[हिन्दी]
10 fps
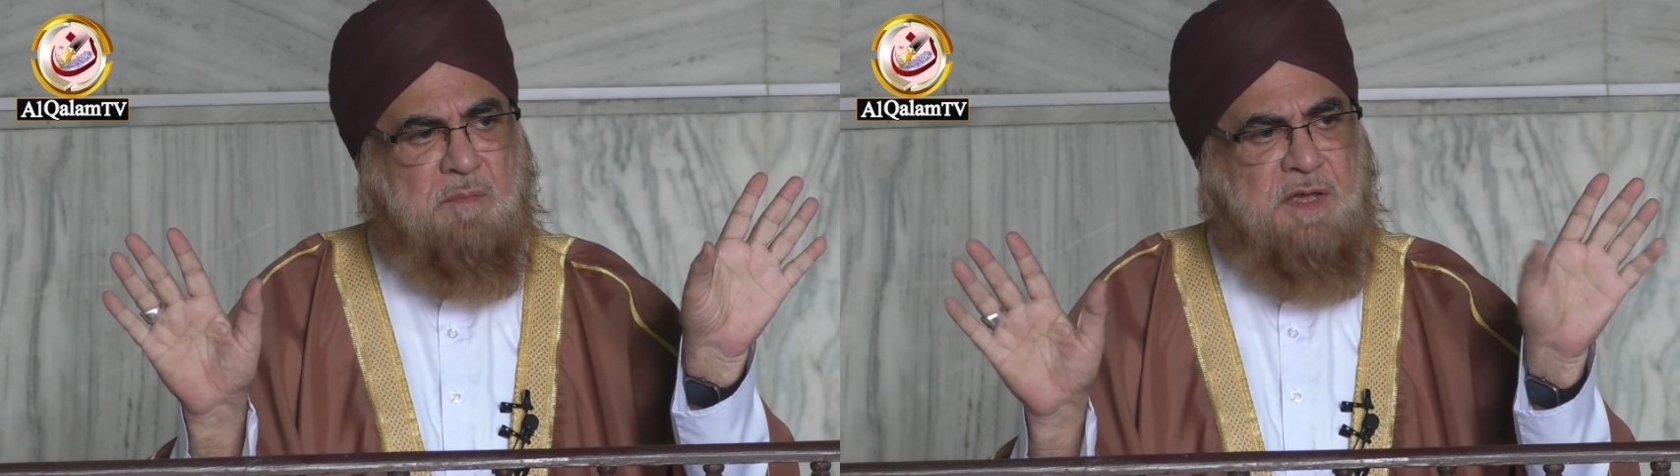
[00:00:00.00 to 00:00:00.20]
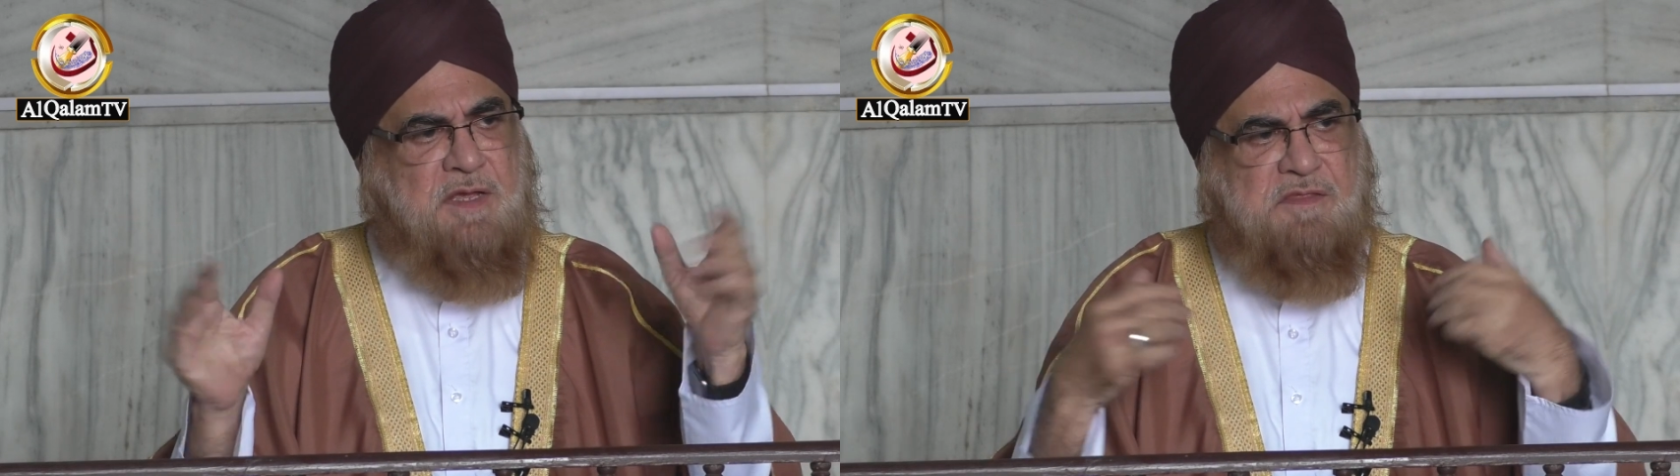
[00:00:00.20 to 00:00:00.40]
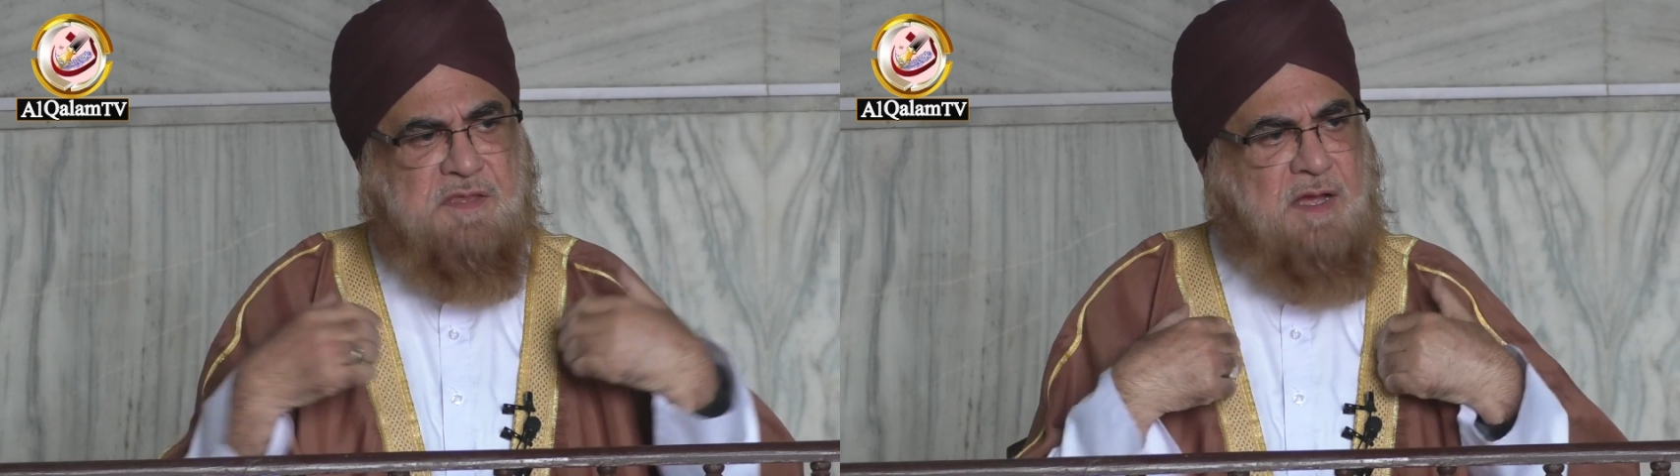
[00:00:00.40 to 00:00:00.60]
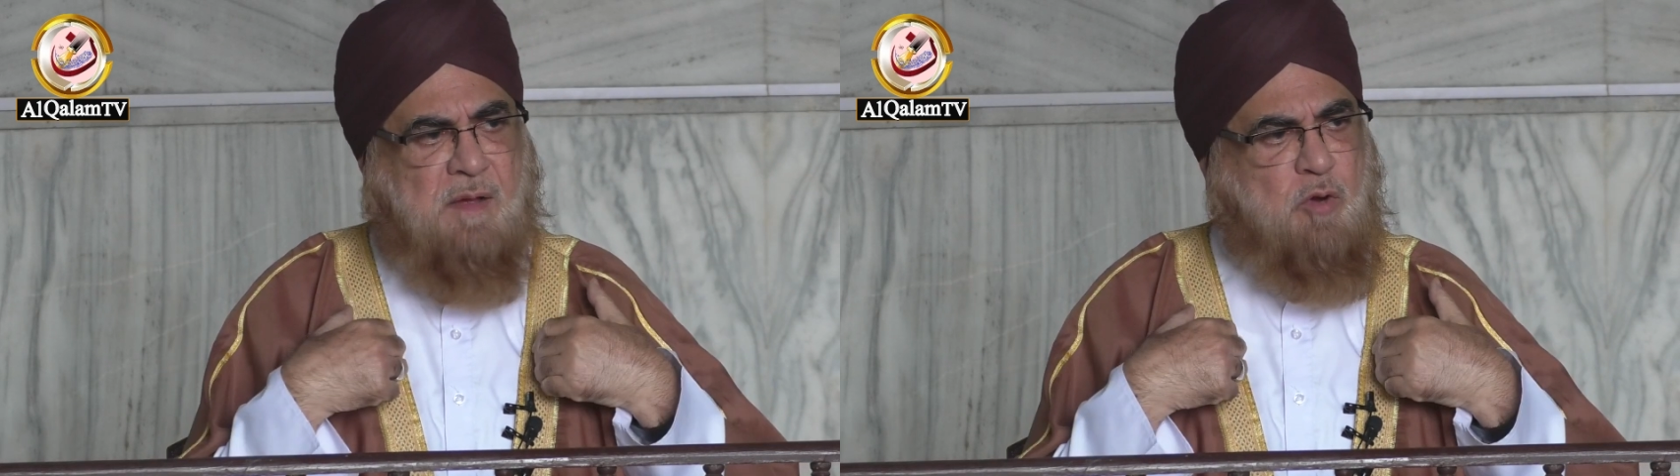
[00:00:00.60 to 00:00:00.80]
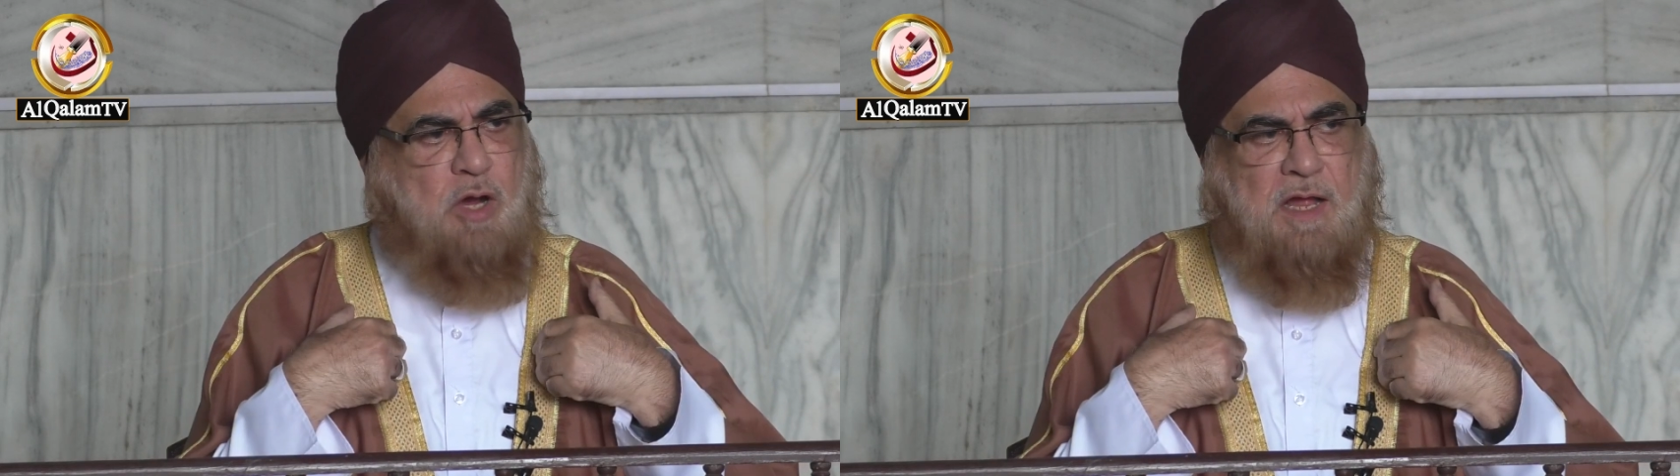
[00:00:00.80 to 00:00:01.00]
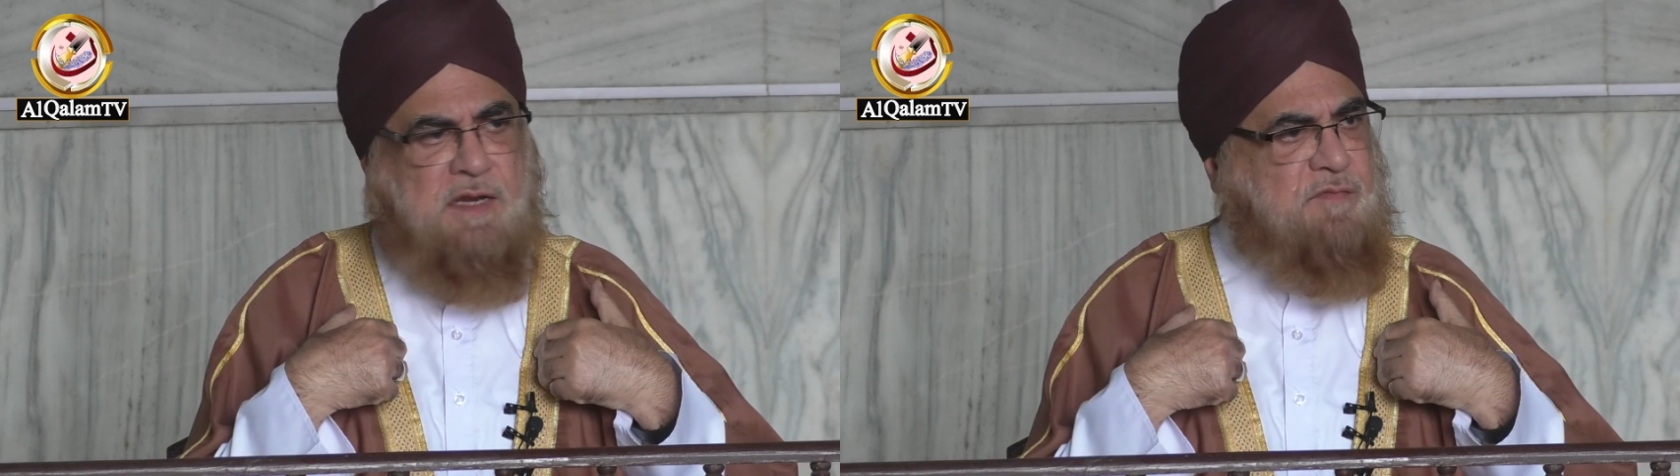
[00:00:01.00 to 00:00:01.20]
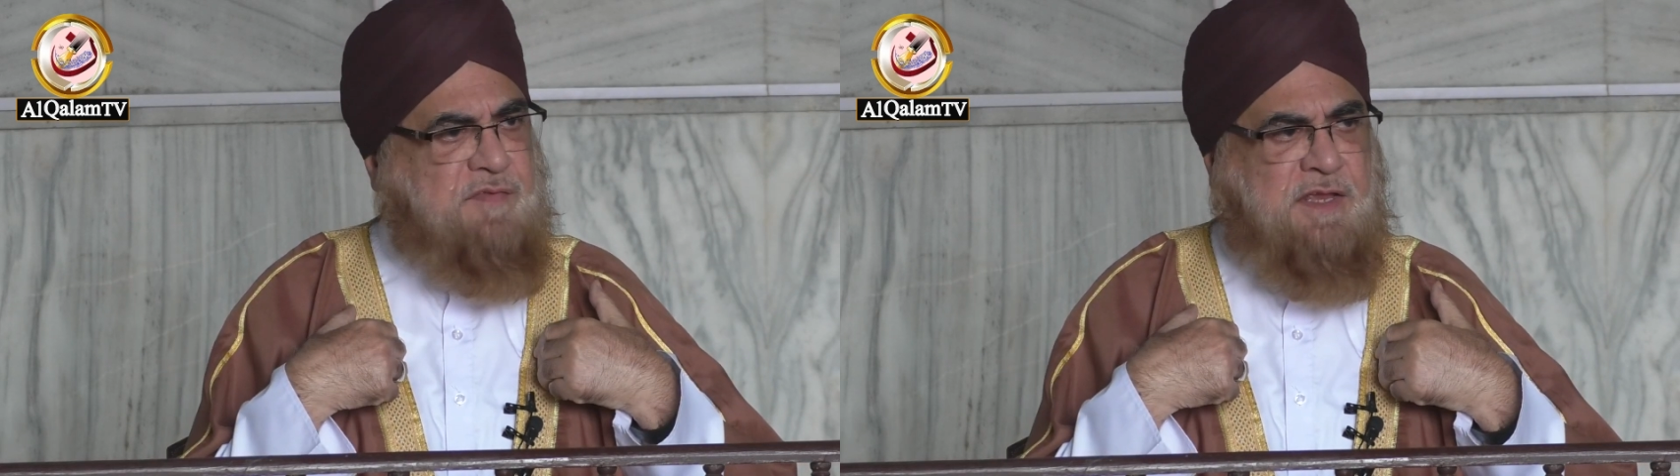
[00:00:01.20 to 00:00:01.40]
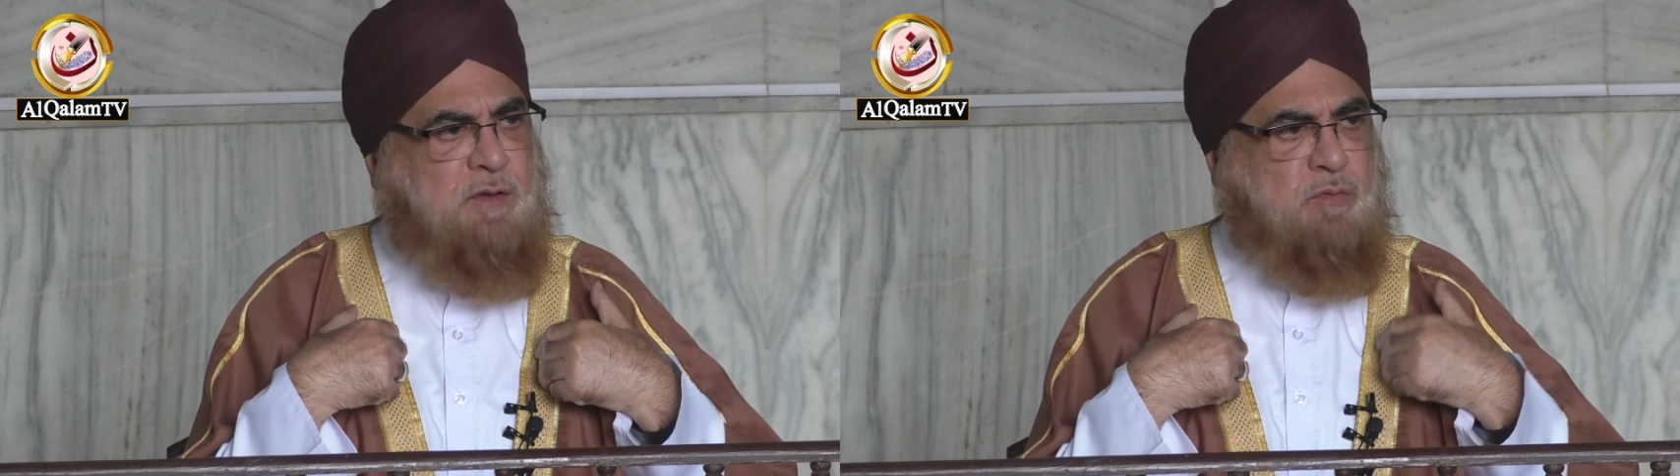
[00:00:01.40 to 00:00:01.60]
मैं किसी का
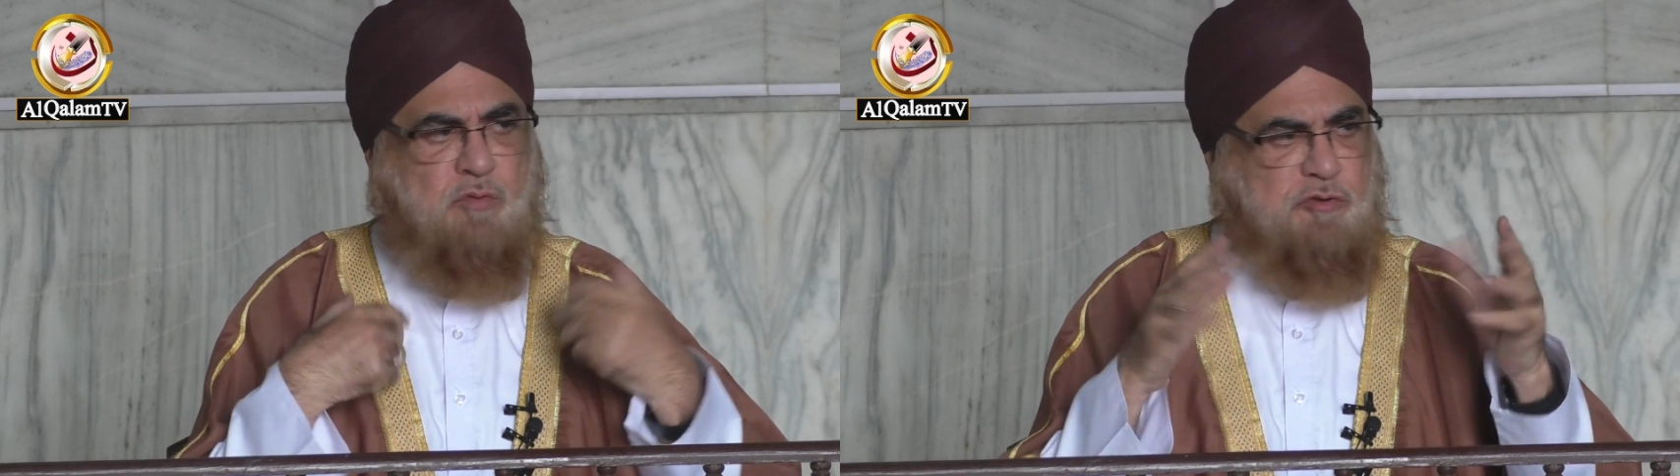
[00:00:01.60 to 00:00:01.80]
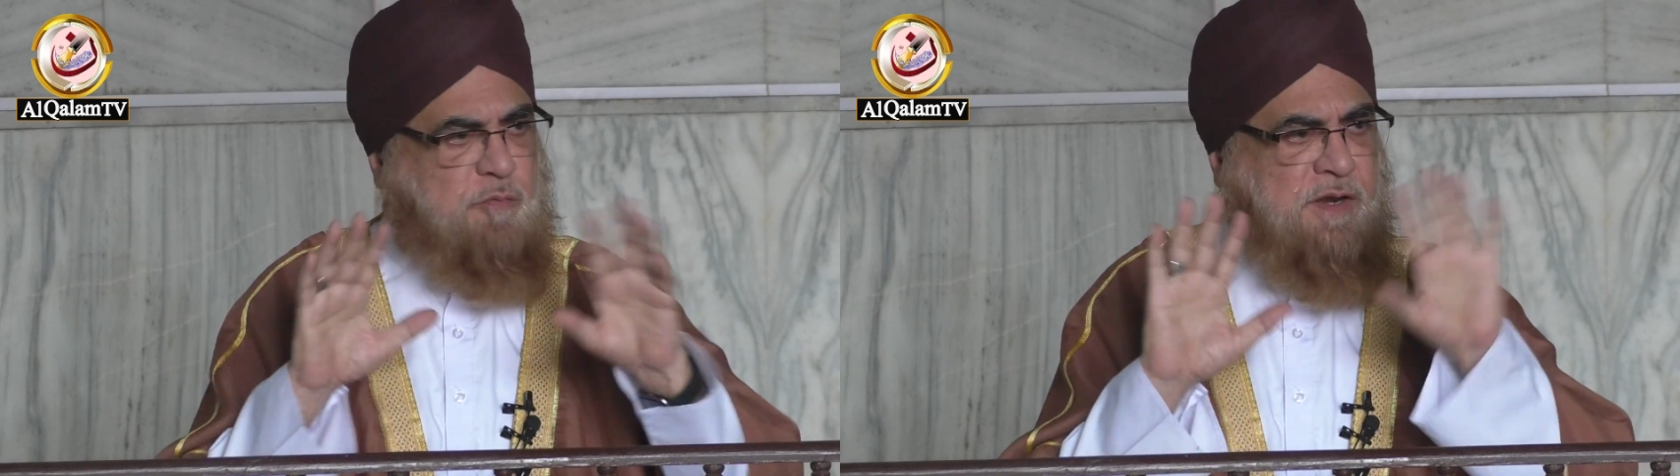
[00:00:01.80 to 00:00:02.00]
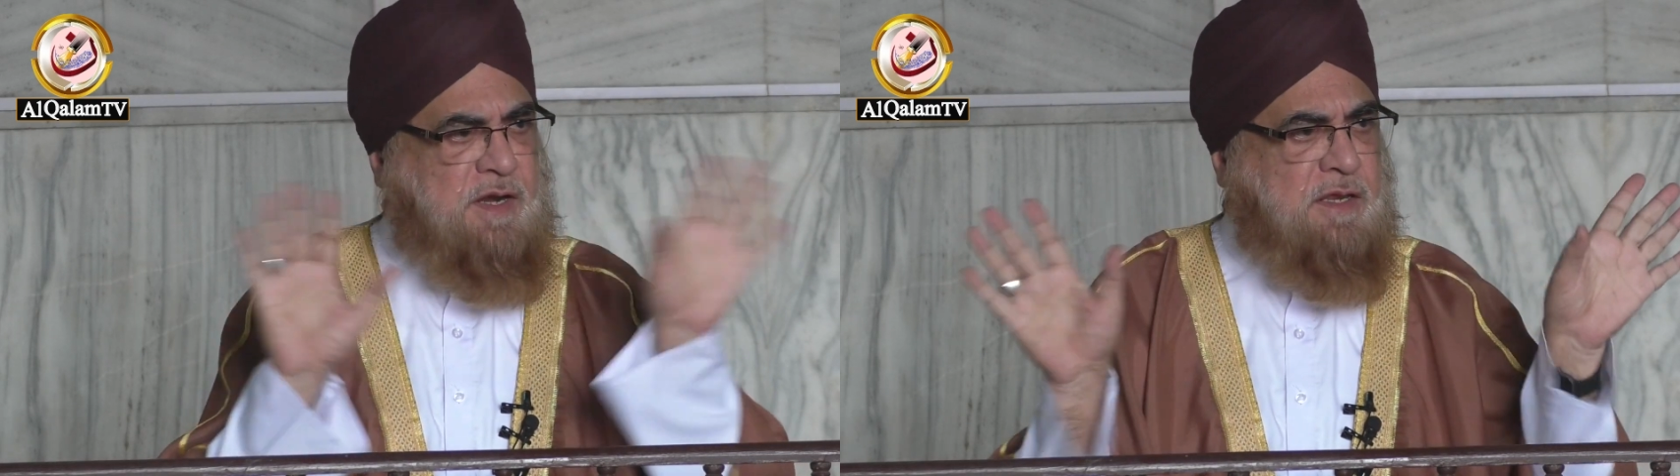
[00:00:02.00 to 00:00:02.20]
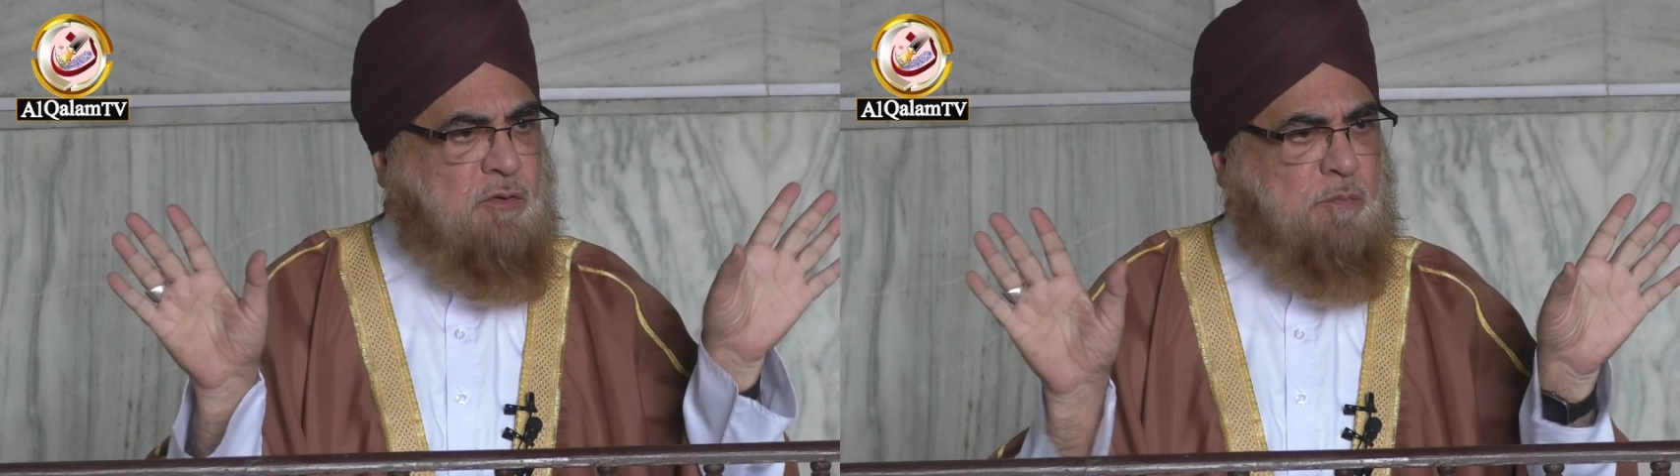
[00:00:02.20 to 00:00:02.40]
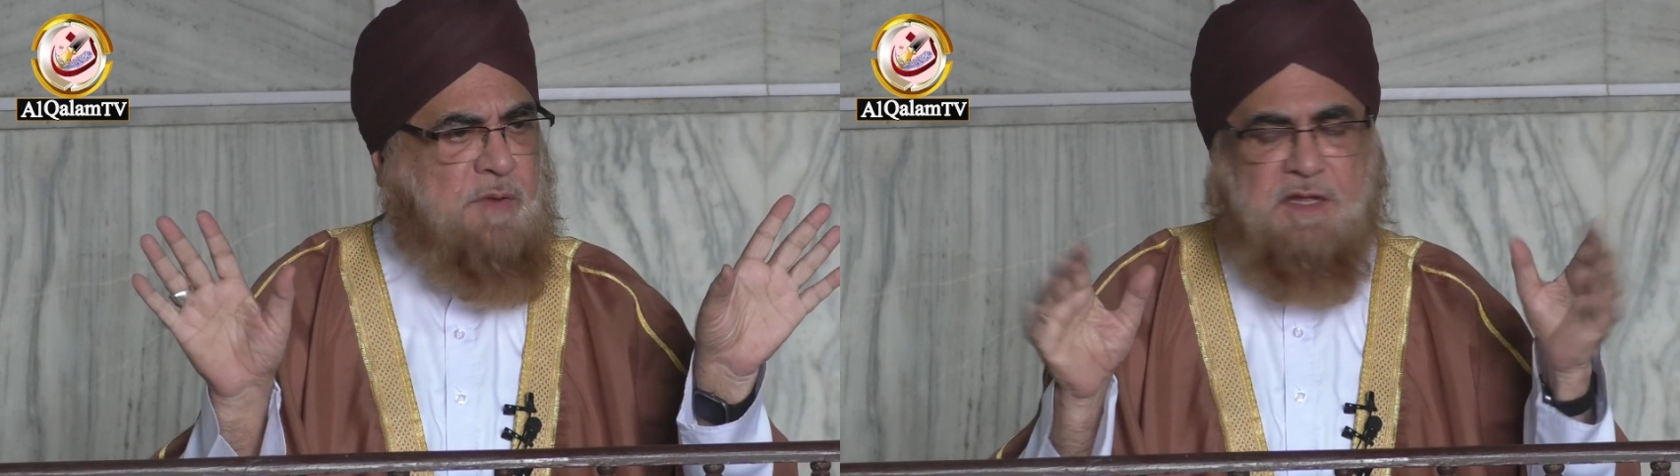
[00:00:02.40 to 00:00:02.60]
मुखालिफ नहीं हूँ दुश्मन नहीं हूँ